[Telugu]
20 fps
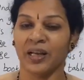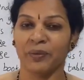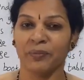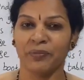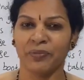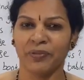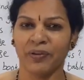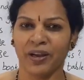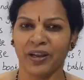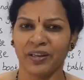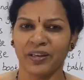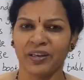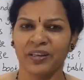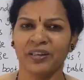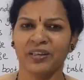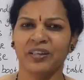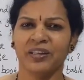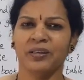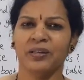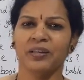ఐఎమ్ ఫైన్
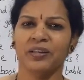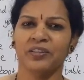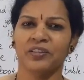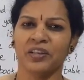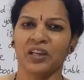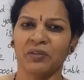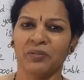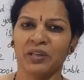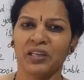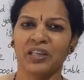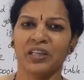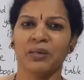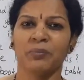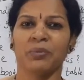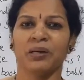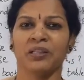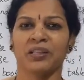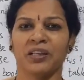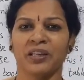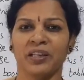అంటే చావలేక
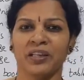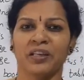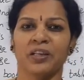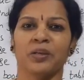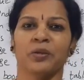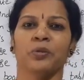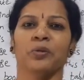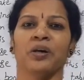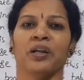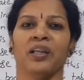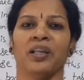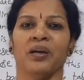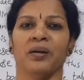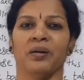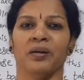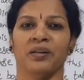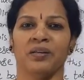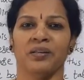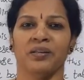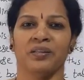బతకలేక ఏదో అలా
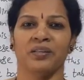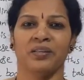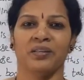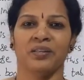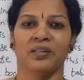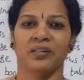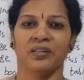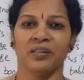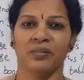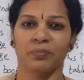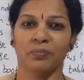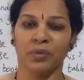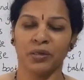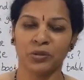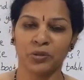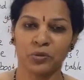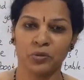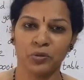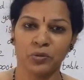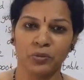
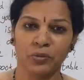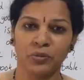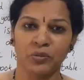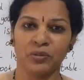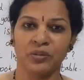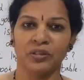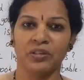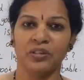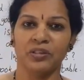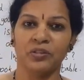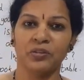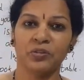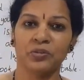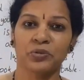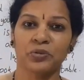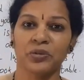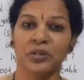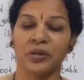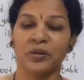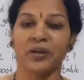బతుకు
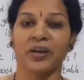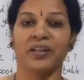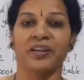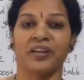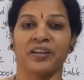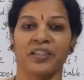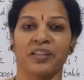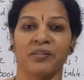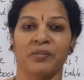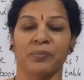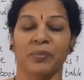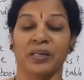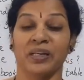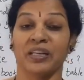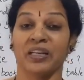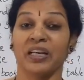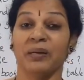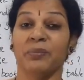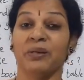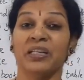ఈడుస్తున్నాడు అని అర్థం అనమాట
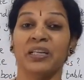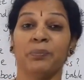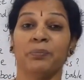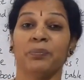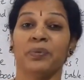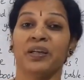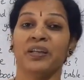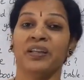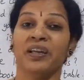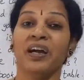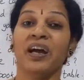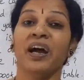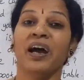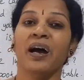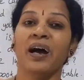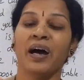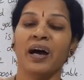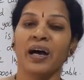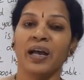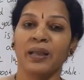కాబట్టి ఎప్పుడైనా
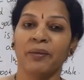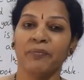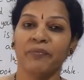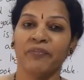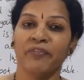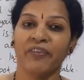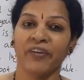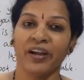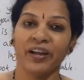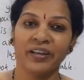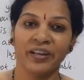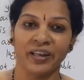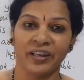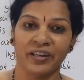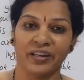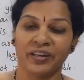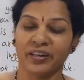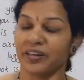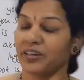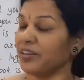ఐఎమ్ ఫైన్
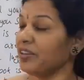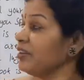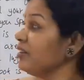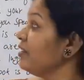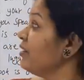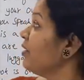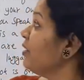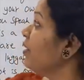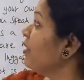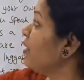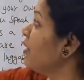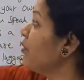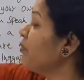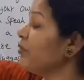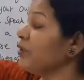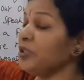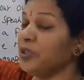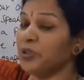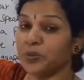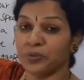అనకండి హౌ
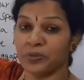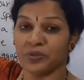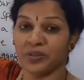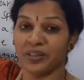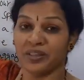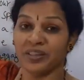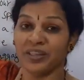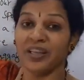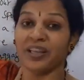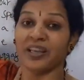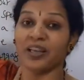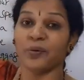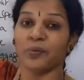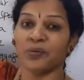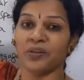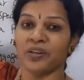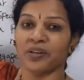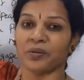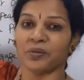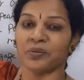ఐ యూ అంటే ఎలా
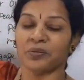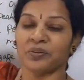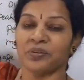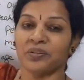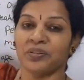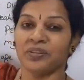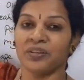ఉన్నారు